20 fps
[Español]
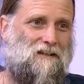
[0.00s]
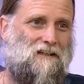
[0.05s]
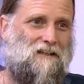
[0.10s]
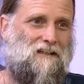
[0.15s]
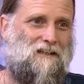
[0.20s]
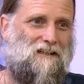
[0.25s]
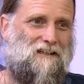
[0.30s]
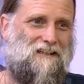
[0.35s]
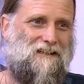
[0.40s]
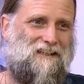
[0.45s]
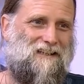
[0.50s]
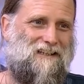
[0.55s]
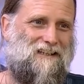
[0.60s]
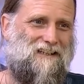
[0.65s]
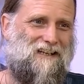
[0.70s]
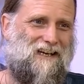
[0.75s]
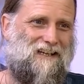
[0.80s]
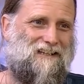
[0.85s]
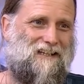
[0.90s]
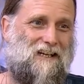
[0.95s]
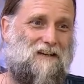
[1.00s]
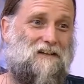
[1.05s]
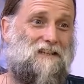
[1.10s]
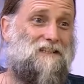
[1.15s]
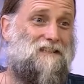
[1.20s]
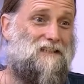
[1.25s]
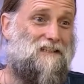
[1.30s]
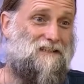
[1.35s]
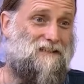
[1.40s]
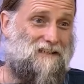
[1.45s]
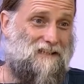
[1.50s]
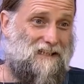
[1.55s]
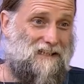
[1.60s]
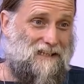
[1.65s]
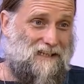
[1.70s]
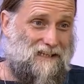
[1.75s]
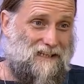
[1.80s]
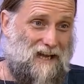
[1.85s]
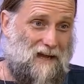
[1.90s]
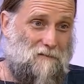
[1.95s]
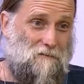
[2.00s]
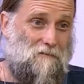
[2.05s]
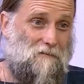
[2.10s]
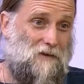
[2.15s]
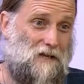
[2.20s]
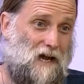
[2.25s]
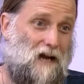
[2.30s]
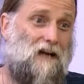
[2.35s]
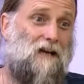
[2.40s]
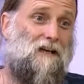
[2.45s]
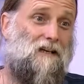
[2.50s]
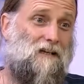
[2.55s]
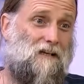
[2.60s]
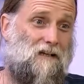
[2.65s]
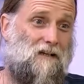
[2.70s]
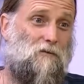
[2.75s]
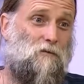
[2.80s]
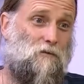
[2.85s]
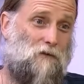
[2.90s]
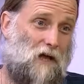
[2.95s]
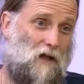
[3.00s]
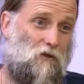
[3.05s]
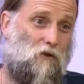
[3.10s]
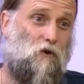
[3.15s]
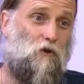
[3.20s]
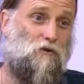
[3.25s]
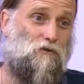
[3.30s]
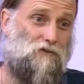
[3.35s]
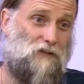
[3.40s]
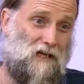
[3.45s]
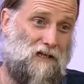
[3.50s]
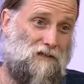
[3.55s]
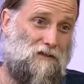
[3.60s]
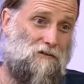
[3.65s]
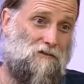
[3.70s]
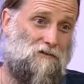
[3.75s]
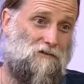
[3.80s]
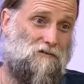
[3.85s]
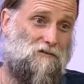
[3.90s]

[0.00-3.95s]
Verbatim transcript: y a través de este gran viaje que dura dos años. Más de diez